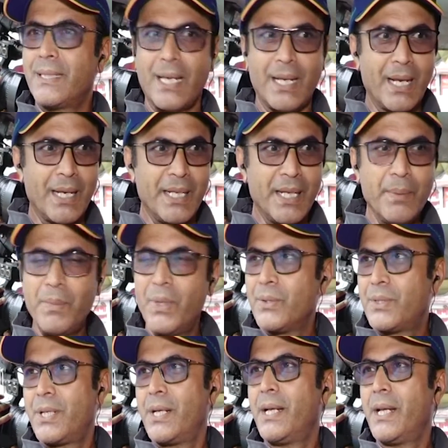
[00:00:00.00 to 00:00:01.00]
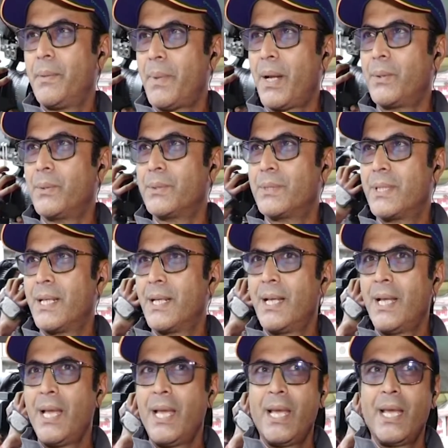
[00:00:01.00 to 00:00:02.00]
যারা নিম্ন শ্রেণীর মানুষ
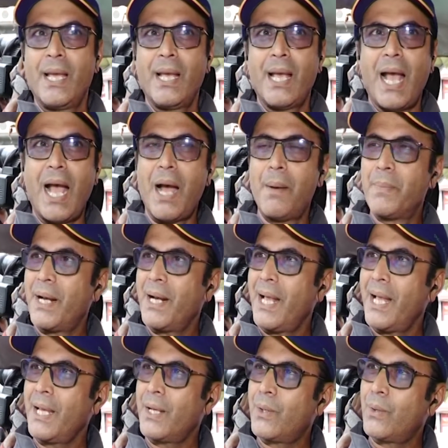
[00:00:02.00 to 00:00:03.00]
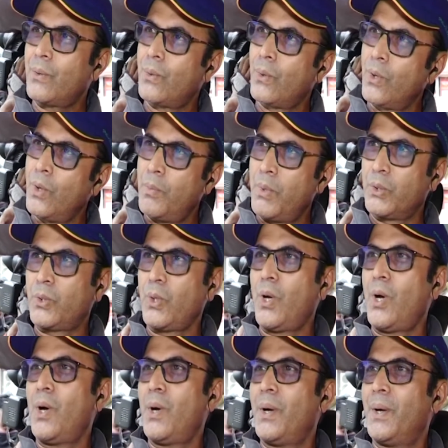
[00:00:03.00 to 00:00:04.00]
আমরা না হয় কোনো মতো
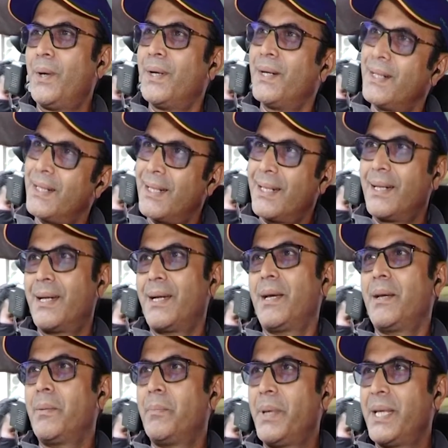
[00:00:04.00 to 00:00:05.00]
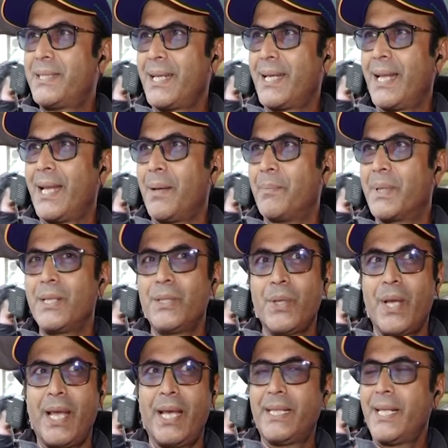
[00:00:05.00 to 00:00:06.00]
বেঁচে গেলাম
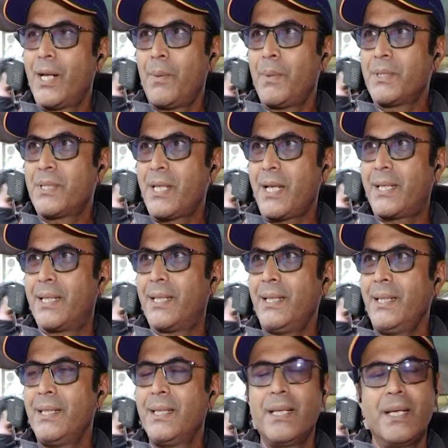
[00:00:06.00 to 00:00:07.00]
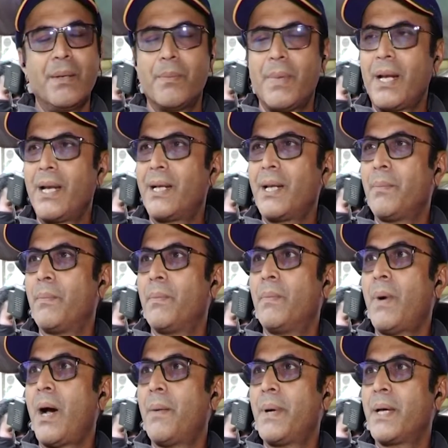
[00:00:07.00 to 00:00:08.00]
কিন্তু এদের অবস্থা কি মানে এটা
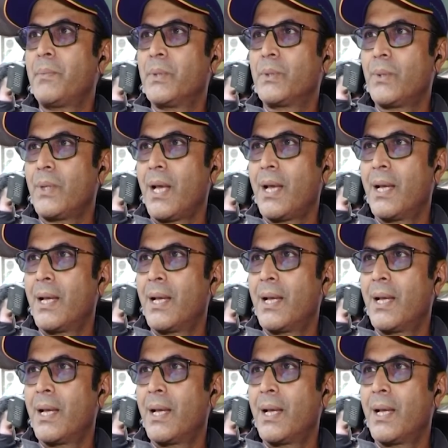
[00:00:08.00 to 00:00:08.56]
ভাবার মতো না